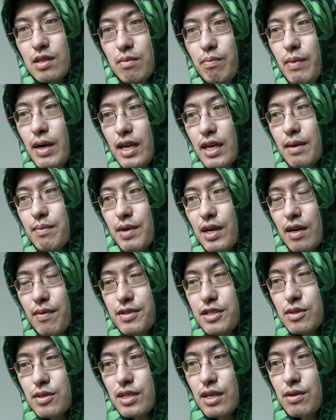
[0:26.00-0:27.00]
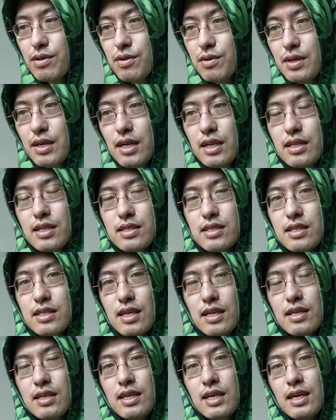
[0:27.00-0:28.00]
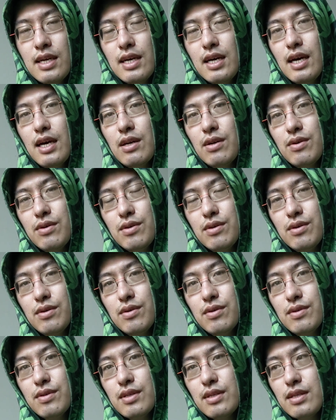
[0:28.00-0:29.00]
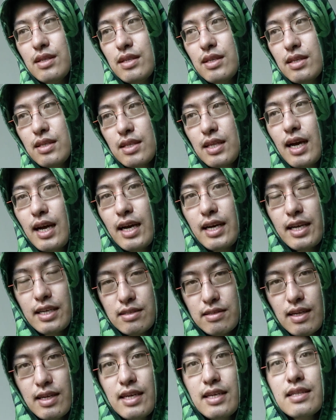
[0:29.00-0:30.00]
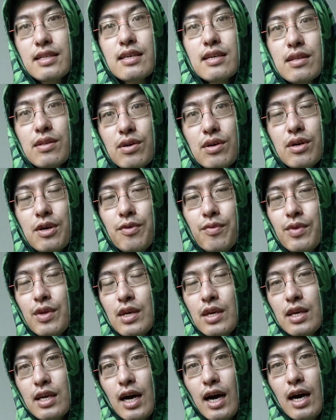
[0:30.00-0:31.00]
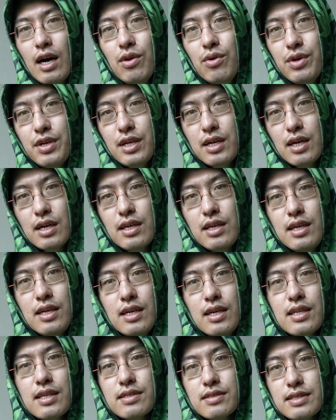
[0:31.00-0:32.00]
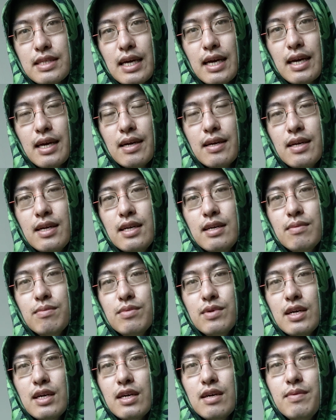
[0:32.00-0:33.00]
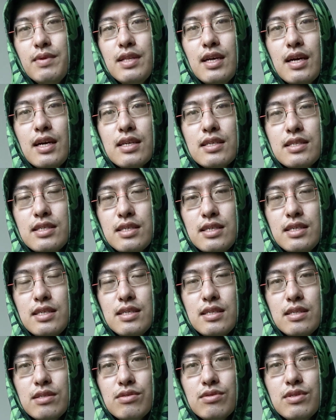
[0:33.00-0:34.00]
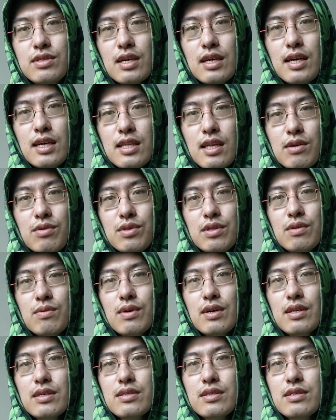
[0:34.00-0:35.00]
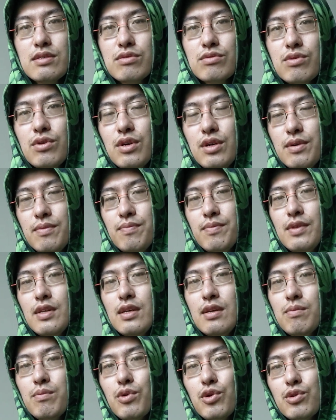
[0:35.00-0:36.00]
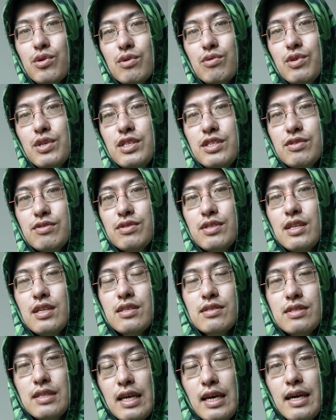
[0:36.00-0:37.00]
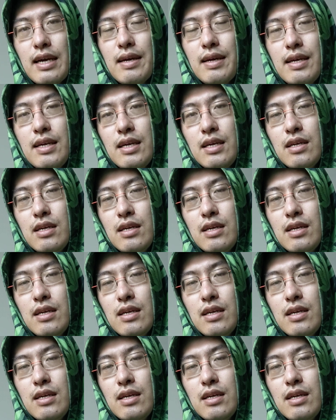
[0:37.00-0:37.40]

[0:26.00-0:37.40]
まあね村上さんの作品の中だったら全然あのー高いやつではないんだけどあのヒカキンがですね村上隆について語るっていうのがですねすごい僕は嬉しくてですね